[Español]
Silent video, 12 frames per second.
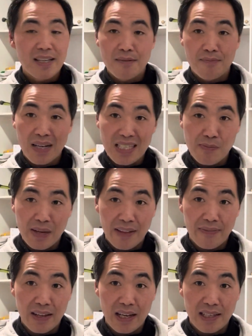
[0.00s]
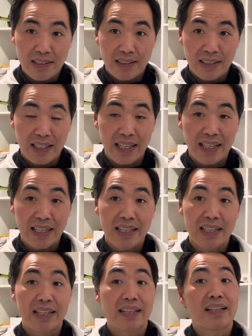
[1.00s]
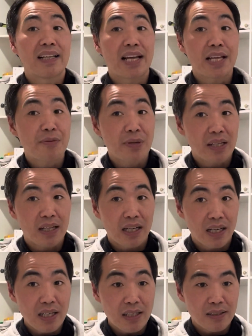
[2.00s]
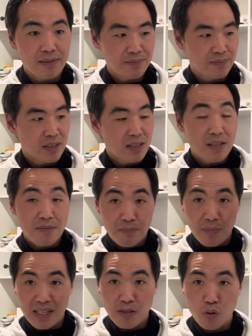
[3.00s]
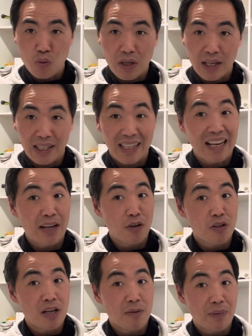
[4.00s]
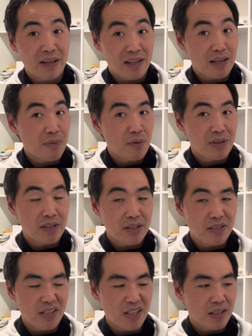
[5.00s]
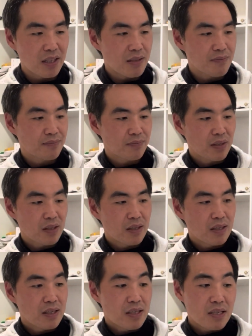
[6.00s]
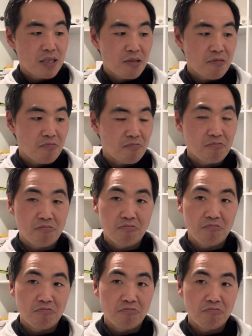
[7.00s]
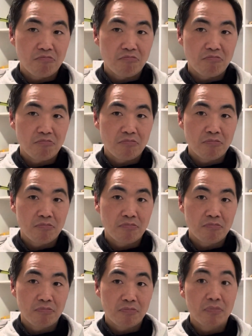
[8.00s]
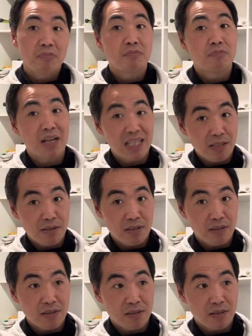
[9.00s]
Más blanda que la Hybrid Hard, más dura que la Royal Padel M27, mm, más